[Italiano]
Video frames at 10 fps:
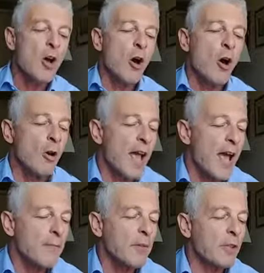
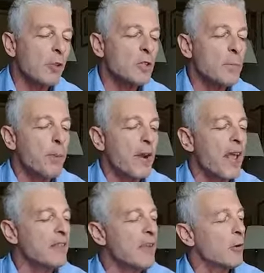Ora, lo
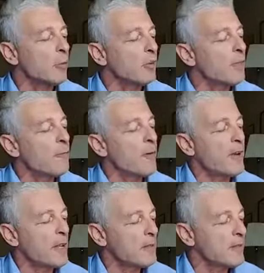spread è un
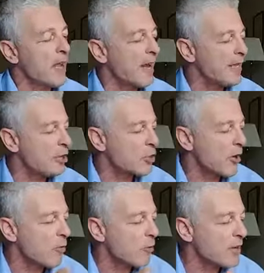differenziale,
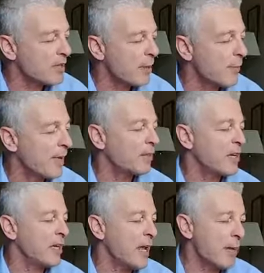dicevo, questa
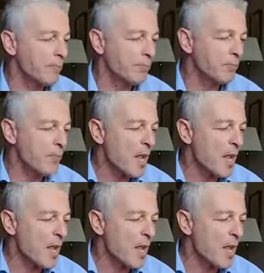mattina